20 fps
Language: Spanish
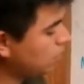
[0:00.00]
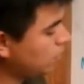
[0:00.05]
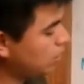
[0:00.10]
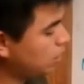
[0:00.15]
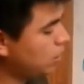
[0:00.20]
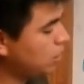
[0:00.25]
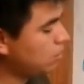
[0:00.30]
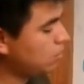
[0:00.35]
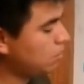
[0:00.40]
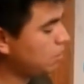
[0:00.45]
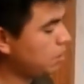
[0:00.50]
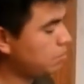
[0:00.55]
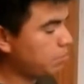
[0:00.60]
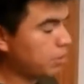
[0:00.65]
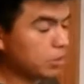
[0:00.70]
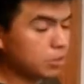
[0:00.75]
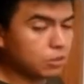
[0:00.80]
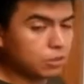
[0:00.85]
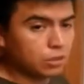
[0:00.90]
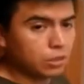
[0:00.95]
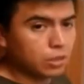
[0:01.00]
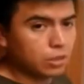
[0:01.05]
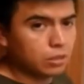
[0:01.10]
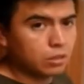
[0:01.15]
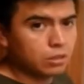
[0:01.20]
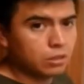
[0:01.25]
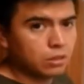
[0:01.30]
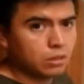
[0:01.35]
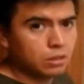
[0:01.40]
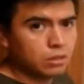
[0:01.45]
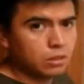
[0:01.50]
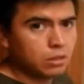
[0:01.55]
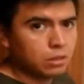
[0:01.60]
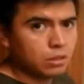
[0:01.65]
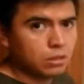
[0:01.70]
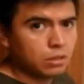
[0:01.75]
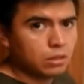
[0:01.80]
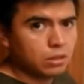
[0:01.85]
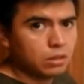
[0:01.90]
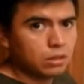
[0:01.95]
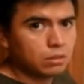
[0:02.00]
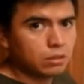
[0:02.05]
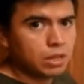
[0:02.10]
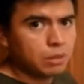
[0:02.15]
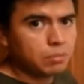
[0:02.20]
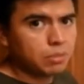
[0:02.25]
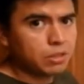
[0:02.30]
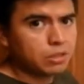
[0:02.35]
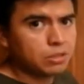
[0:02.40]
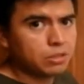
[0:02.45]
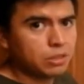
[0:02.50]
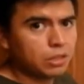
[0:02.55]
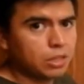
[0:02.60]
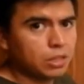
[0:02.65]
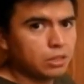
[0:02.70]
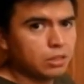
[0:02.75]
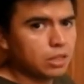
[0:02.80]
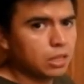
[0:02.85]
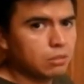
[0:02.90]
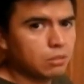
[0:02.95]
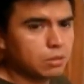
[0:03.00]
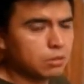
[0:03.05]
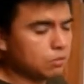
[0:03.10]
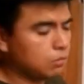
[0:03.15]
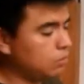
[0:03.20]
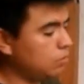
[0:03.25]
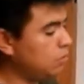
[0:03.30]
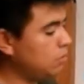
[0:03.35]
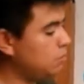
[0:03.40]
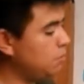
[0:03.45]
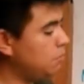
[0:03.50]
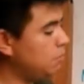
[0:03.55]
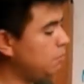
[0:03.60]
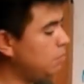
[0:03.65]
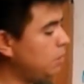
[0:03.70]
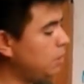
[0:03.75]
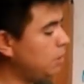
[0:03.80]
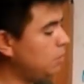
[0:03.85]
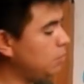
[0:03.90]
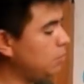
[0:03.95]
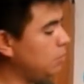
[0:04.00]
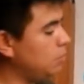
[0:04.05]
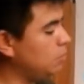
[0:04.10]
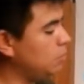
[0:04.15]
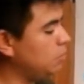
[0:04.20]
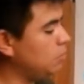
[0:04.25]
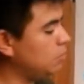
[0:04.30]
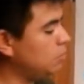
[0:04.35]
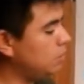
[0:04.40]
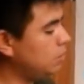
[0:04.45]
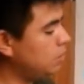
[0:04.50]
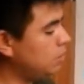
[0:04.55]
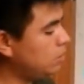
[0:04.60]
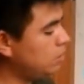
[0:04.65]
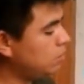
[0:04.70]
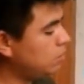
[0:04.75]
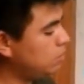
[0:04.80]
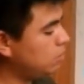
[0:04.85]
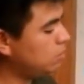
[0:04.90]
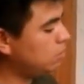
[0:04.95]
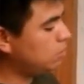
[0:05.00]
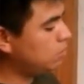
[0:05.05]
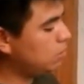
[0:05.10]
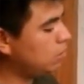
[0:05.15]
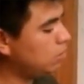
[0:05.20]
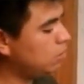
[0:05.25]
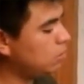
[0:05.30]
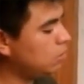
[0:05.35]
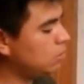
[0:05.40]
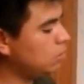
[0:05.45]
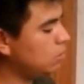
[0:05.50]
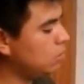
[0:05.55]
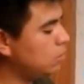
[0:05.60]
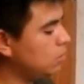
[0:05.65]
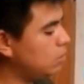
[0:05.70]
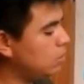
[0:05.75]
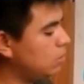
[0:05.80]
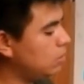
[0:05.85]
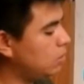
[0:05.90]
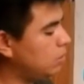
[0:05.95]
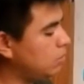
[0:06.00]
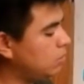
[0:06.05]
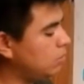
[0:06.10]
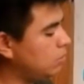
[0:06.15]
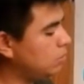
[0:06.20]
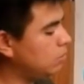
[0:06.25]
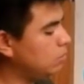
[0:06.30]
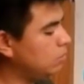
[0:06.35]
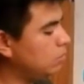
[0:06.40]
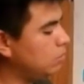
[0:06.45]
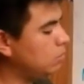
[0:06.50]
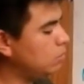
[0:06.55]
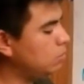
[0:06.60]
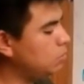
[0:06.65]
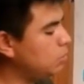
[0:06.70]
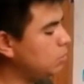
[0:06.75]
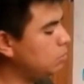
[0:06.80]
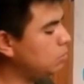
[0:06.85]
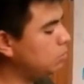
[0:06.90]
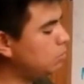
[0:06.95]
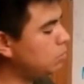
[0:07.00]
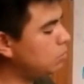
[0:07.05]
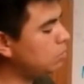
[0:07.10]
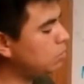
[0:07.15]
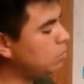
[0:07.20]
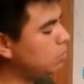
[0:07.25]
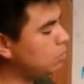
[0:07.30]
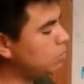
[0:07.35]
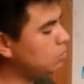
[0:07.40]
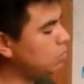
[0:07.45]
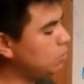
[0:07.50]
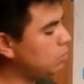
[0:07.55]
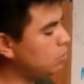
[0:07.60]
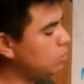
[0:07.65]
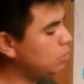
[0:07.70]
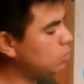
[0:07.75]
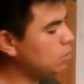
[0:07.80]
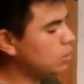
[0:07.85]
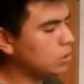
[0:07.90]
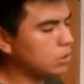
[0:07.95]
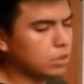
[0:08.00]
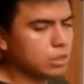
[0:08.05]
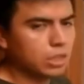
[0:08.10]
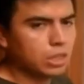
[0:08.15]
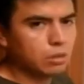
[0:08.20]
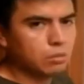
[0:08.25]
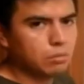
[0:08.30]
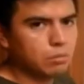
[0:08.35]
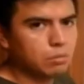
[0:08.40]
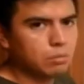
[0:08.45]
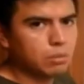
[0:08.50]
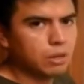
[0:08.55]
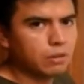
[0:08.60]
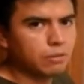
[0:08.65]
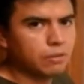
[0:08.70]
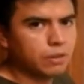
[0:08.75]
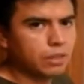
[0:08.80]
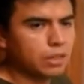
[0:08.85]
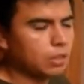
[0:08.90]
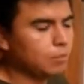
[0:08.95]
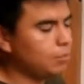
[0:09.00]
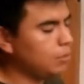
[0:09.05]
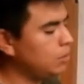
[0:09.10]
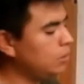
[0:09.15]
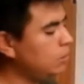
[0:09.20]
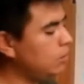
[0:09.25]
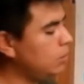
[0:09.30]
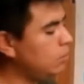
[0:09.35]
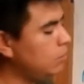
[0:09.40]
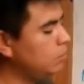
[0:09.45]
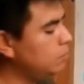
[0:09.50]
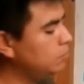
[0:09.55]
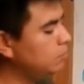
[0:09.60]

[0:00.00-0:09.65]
Y lo voy a presionar. Lo voy a presionar tal vez unos un par de minutos, ¿vale? tal este, un, minuto, dos minutos, que seque perfectamente.